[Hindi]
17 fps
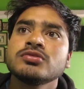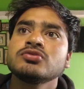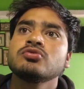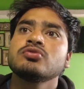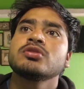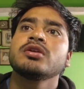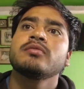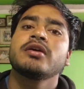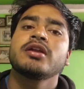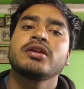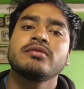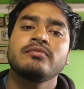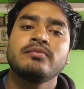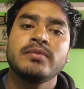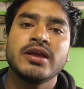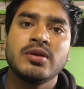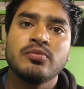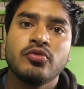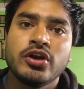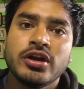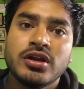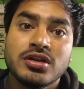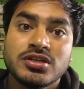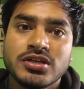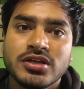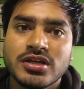जो कि हमारा मेन
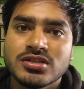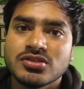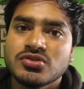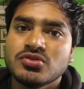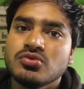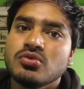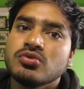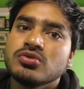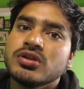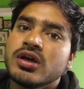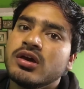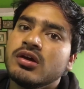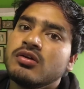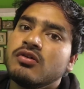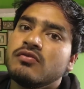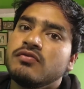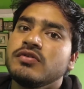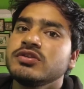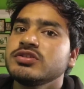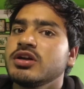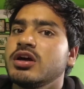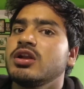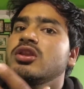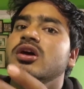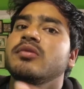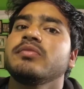पॉइंट ऋषिकेश से शुरू होता है और फिर
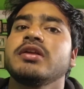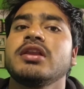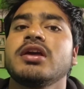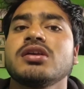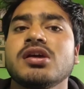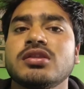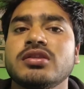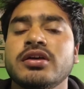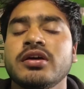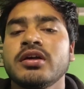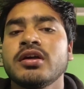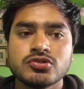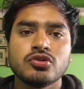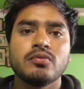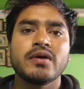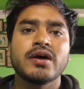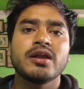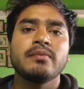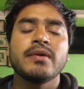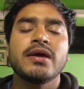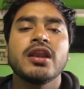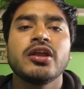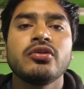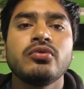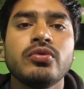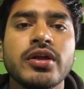चार धाम के लिए आ जाता है जो हमारा
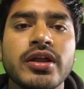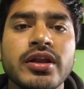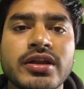पहला रूट